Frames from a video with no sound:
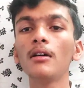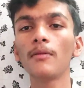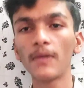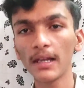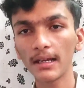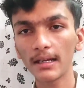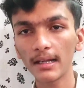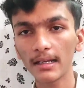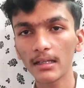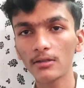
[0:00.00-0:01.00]
फिल तो
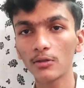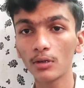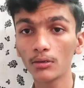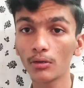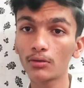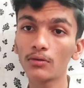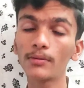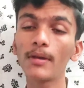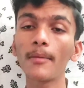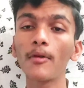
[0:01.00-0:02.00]
करने की जरूरत हो तो
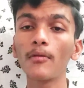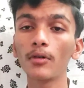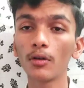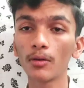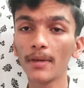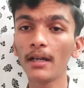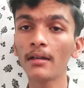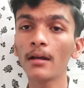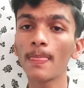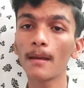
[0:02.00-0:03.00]
उसमें आपको वो डॉक्यूमेंट